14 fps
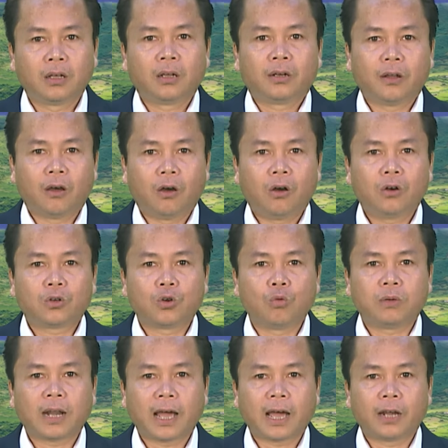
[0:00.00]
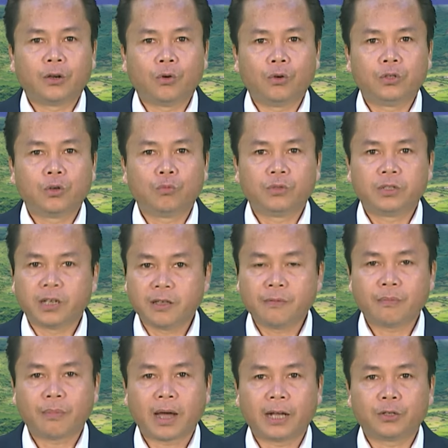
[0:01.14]
Đó cũng là nội dung
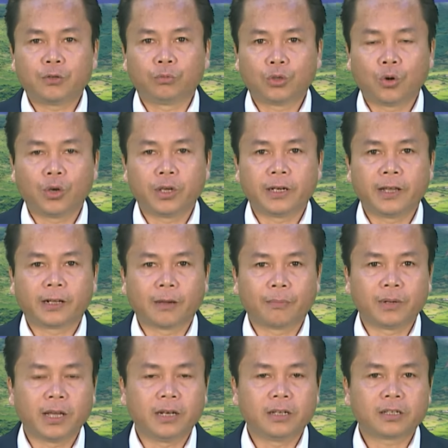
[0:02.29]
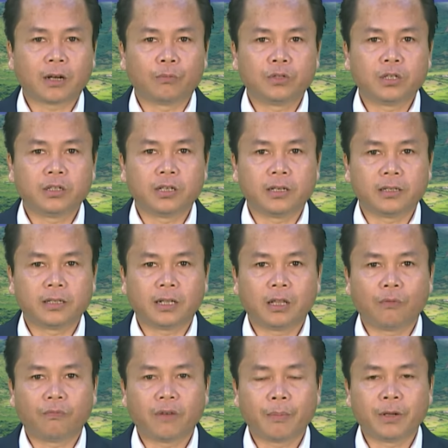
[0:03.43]
chính mà chúng tôi đề cập đến trong chương trình Dân
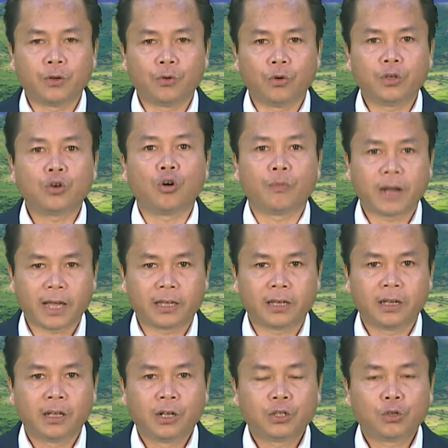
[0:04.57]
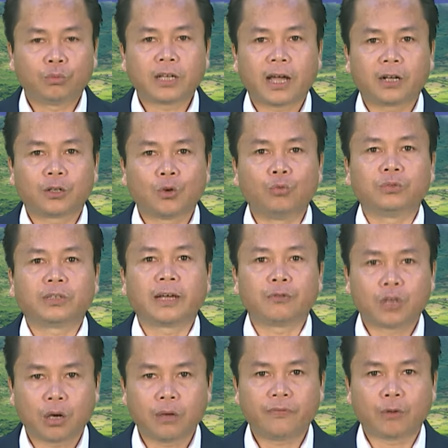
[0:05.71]
tộc và miền núi hôm nay. Chúng ta cùng theo
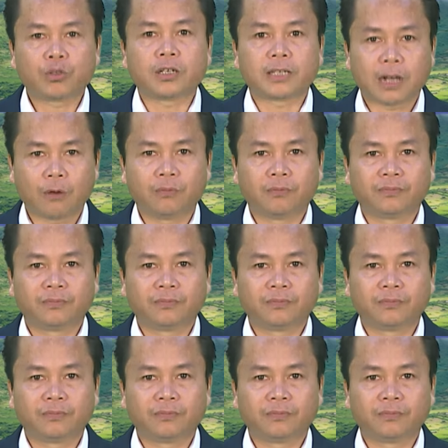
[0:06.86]
dõi phóng sự sau.